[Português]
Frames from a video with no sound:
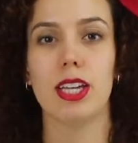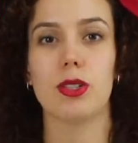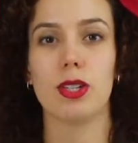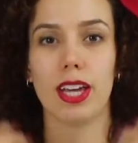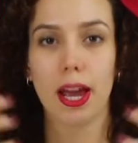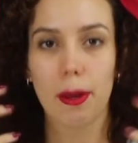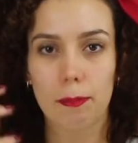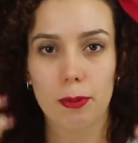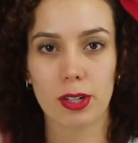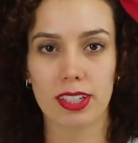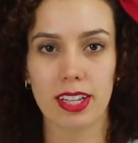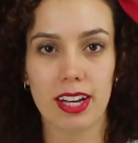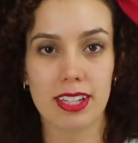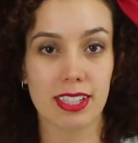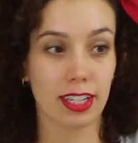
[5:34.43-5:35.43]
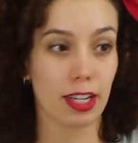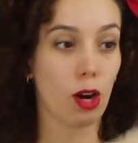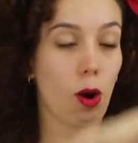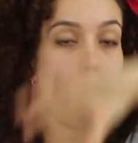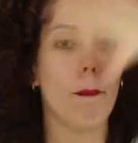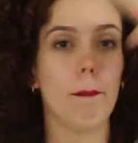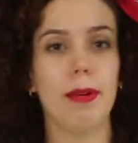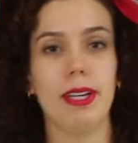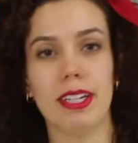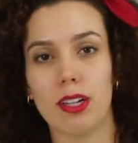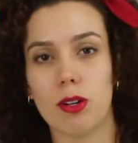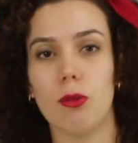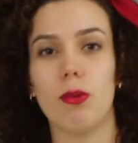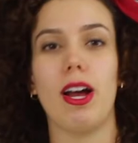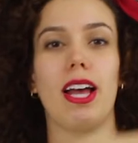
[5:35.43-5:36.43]
isso aqui é importante, isso aqui
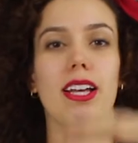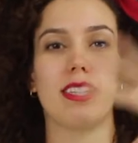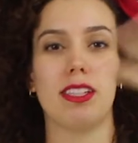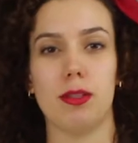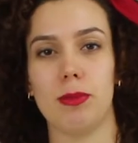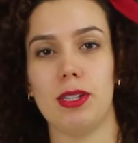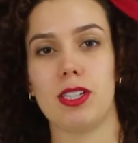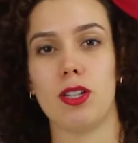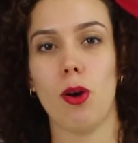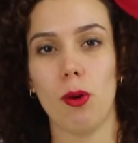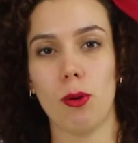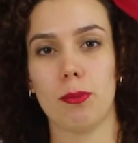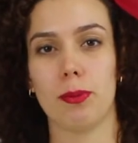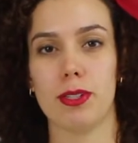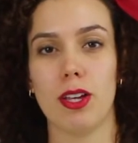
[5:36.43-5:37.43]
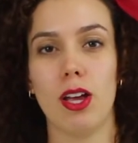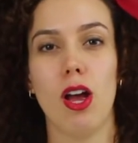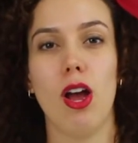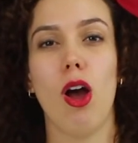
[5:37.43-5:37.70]
combina com o resto das minhas roupas,